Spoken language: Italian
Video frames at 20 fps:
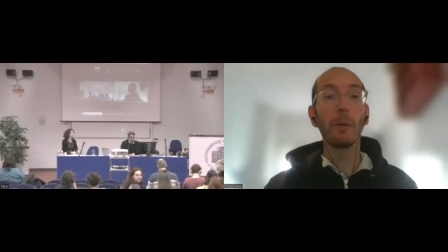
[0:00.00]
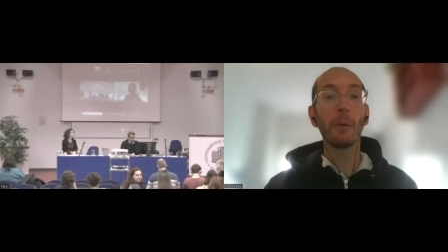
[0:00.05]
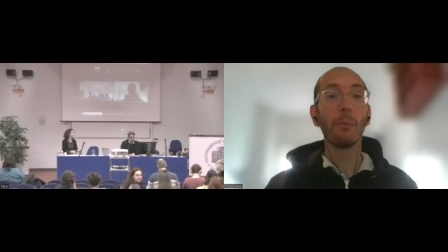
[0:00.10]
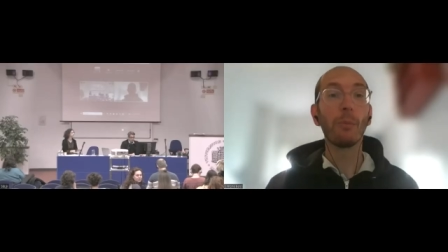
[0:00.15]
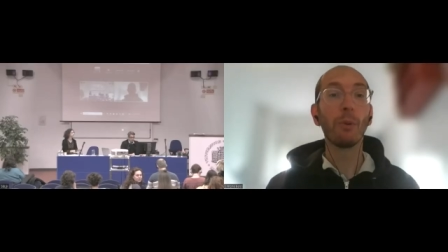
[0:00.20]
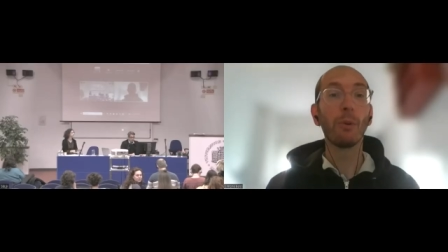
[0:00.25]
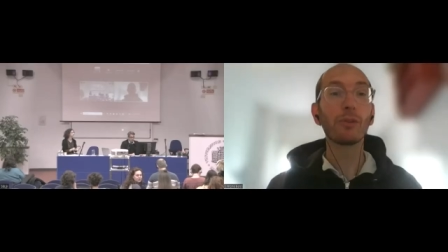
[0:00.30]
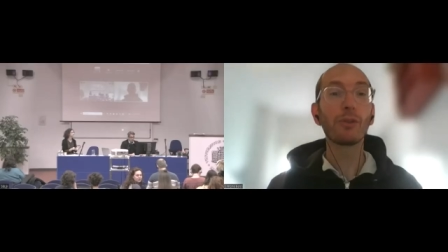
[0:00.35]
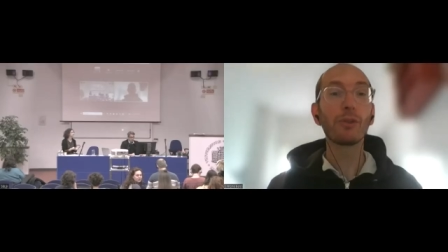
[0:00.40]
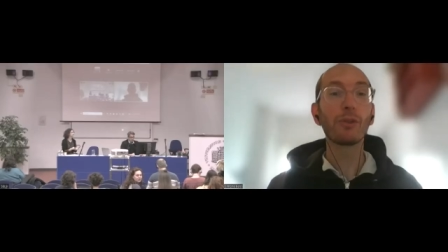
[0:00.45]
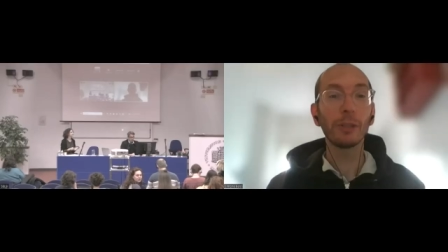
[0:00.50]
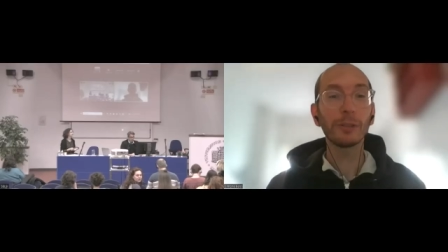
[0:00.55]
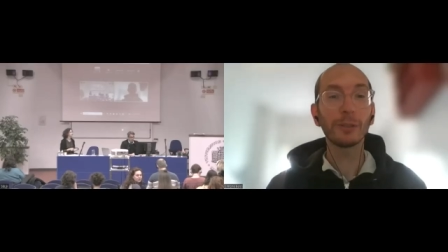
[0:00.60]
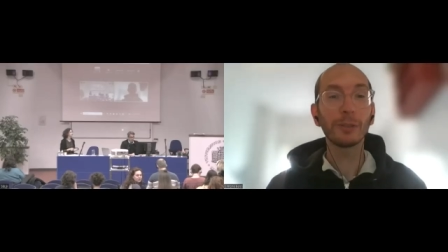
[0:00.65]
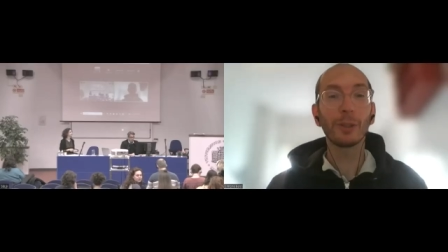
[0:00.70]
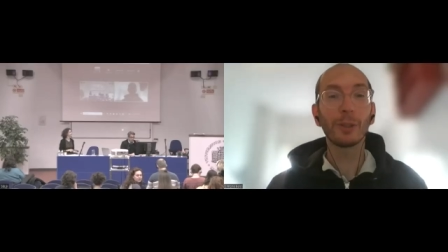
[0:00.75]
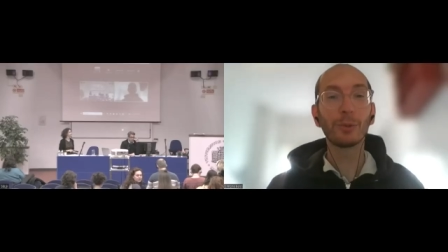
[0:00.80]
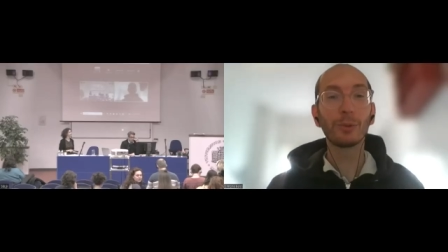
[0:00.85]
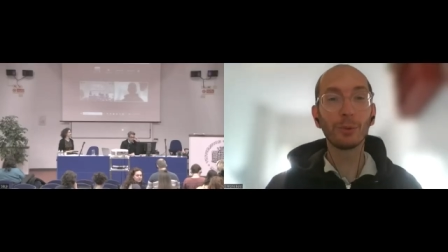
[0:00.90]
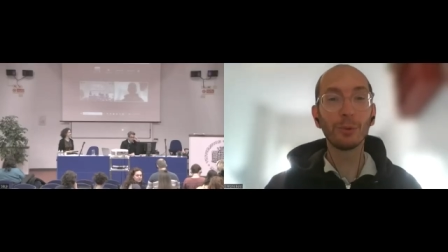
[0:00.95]

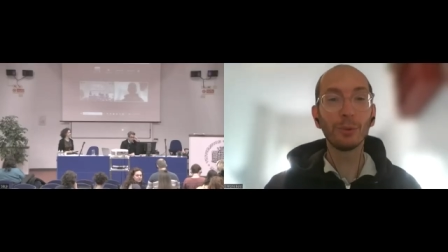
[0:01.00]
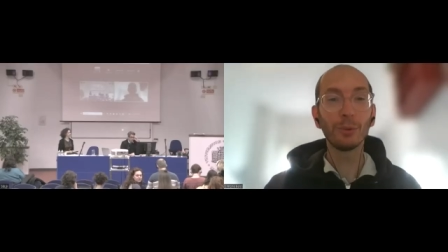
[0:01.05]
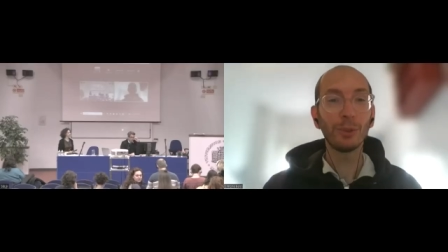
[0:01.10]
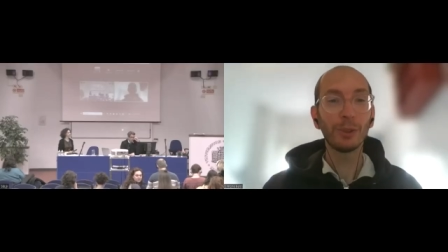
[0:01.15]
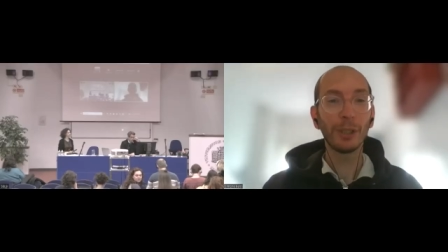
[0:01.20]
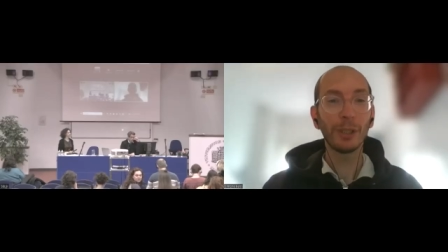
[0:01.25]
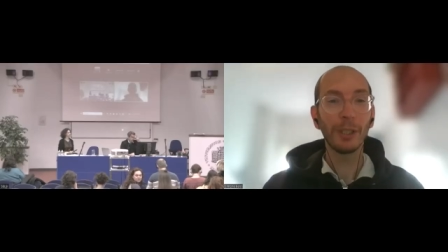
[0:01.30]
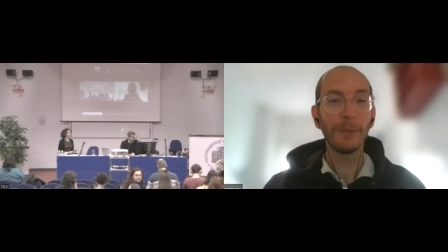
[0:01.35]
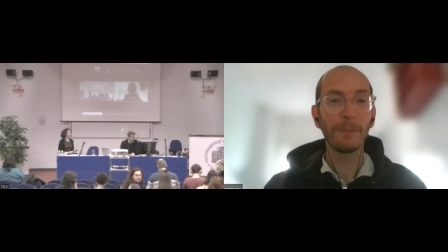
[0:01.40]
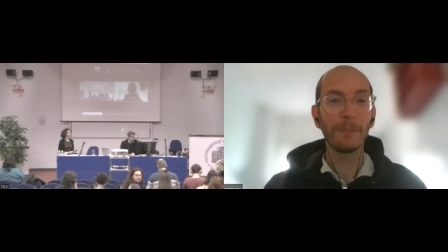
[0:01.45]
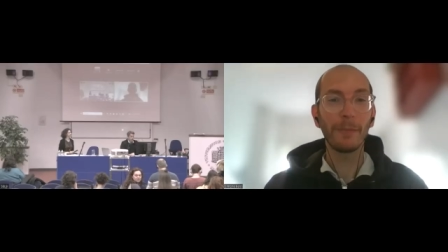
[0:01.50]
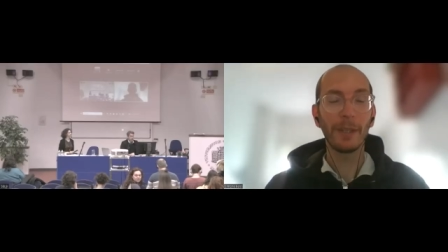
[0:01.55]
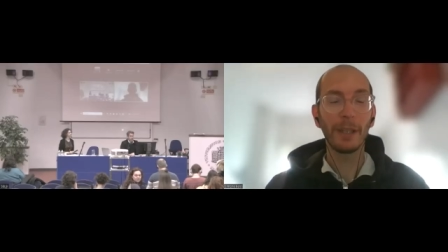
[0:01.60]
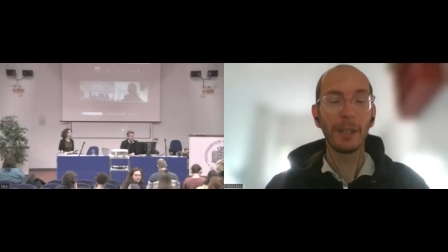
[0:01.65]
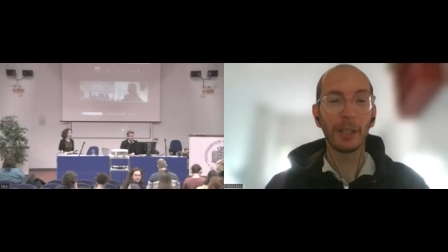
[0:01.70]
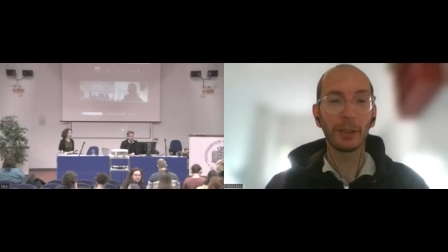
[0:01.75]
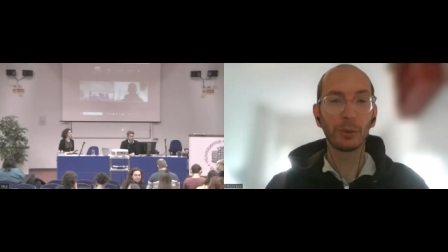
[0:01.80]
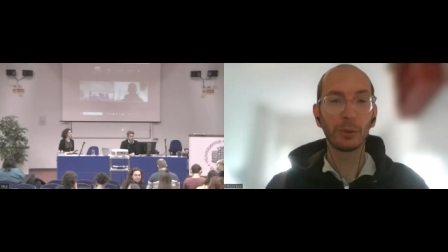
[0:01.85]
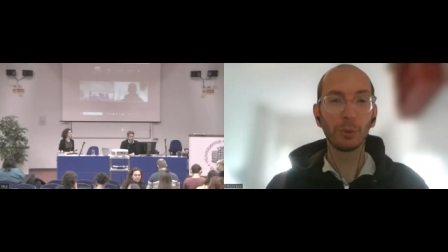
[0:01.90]
Buongiorno a tutte e a